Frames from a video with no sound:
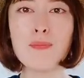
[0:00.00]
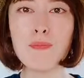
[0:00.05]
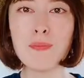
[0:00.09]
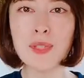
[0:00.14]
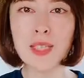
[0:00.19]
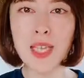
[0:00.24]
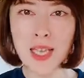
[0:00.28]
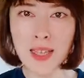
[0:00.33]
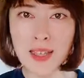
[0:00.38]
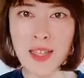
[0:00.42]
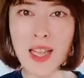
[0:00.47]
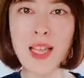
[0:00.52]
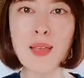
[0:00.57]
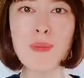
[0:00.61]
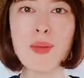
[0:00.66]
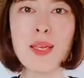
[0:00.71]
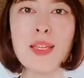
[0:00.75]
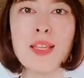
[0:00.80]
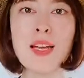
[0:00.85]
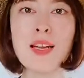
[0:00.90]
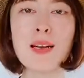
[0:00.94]
絶対
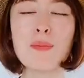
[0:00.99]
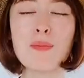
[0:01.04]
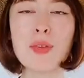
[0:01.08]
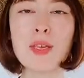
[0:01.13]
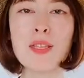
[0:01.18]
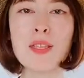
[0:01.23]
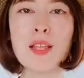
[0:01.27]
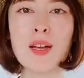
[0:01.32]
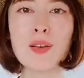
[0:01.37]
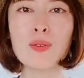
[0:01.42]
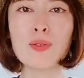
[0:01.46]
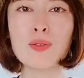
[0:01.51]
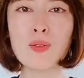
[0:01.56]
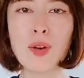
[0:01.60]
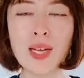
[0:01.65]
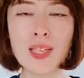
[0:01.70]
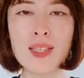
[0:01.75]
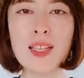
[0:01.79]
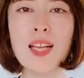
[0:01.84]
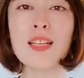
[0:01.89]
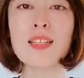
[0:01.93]
みんながみんな不
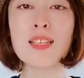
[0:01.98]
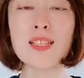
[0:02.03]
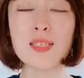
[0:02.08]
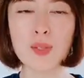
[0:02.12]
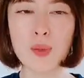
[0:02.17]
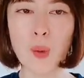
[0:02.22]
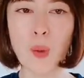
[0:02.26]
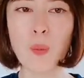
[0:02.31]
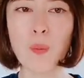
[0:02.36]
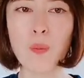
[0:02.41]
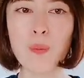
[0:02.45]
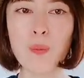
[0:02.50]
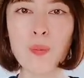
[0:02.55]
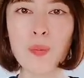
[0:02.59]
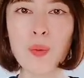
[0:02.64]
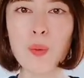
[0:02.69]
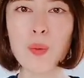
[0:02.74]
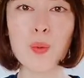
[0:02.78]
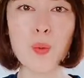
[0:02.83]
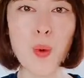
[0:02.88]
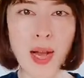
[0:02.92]
安なんですよ。
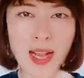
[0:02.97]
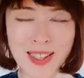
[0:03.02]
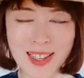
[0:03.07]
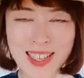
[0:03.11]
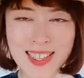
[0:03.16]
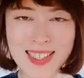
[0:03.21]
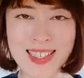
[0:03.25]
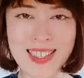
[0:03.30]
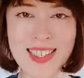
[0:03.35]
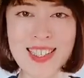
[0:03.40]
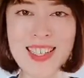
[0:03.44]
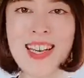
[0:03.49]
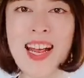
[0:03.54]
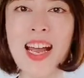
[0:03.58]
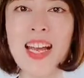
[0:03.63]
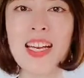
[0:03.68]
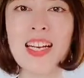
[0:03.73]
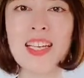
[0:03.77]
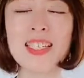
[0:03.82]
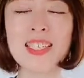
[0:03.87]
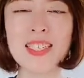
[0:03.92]
不安だし
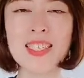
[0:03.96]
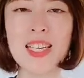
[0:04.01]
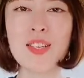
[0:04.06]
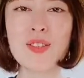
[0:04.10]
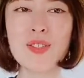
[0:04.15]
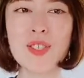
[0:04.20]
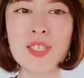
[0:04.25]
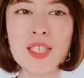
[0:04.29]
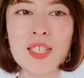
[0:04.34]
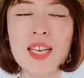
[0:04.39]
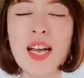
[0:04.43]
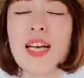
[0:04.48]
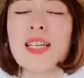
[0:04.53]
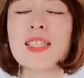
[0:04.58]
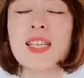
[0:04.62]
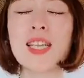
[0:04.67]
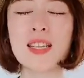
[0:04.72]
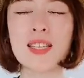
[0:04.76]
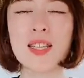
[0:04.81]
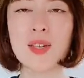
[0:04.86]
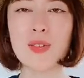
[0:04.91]
イライラしてるし
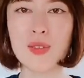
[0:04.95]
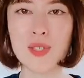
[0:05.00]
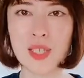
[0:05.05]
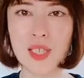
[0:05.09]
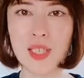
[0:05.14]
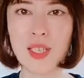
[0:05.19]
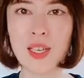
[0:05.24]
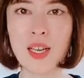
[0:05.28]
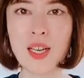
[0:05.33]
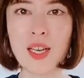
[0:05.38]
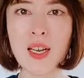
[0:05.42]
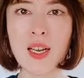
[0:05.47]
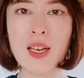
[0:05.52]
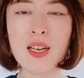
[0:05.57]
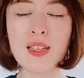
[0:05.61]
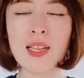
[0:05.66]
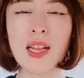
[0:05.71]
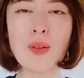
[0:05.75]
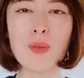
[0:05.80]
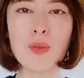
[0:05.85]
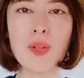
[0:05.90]
焦ってるし、
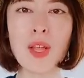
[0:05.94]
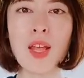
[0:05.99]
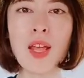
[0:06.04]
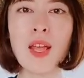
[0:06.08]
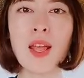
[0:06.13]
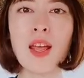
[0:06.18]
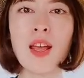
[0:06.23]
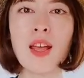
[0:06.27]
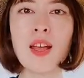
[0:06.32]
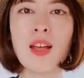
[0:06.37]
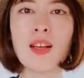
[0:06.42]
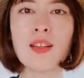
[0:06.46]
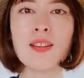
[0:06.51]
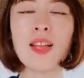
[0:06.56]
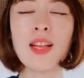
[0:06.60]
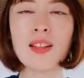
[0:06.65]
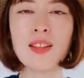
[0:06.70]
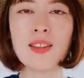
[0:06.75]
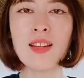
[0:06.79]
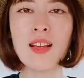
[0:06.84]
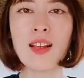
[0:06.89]
なので
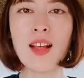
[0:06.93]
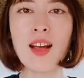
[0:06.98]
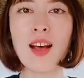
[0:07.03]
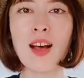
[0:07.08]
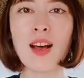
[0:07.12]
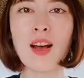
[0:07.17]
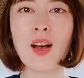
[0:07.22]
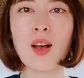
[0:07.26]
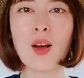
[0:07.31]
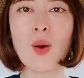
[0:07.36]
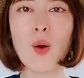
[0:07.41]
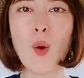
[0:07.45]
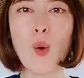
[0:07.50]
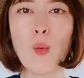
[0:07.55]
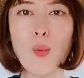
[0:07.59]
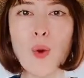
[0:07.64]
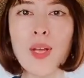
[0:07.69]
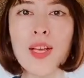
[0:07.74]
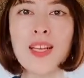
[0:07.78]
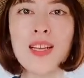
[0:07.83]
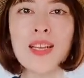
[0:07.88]
だったら
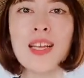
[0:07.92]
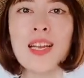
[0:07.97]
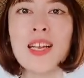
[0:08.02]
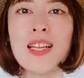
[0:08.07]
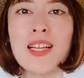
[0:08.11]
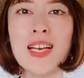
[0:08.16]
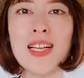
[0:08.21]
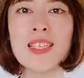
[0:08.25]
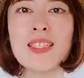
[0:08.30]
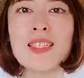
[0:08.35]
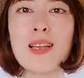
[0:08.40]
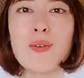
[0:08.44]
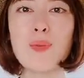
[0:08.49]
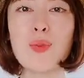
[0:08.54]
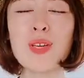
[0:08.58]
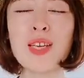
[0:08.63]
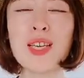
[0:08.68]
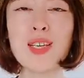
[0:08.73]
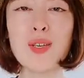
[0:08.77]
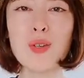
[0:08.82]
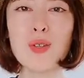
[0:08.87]
思いっきり出しても
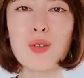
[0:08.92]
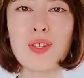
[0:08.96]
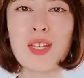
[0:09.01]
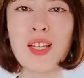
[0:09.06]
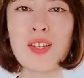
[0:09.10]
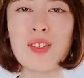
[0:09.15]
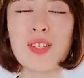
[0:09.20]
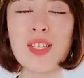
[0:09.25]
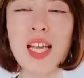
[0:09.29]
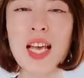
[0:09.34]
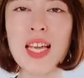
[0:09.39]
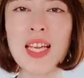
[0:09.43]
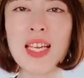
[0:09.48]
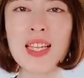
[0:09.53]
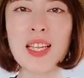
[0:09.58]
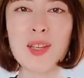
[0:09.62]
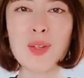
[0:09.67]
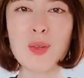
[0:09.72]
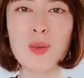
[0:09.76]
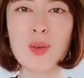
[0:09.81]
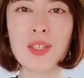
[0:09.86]
いいよっていうサイン
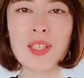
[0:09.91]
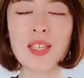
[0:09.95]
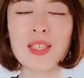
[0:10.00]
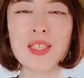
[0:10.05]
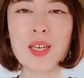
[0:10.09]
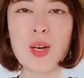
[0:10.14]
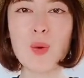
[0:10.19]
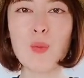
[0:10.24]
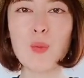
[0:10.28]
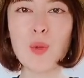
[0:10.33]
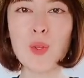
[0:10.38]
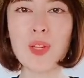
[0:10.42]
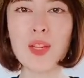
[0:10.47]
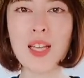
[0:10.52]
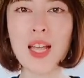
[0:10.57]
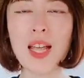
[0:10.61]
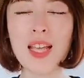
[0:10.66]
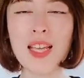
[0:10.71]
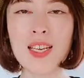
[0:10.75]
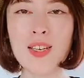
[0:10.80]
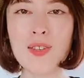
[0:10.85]
だと私は思っ
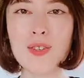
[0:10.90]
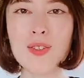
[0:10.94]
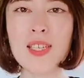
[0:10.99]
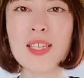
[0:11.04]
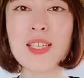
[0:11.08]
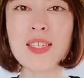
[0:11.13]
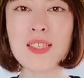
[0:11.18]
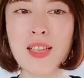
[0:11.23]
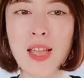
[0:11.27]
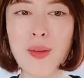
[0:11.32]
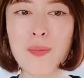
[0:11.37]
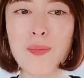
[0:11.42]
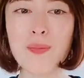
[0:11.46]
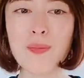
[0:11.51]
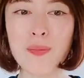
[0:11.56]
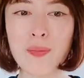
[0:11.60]
ているんですね。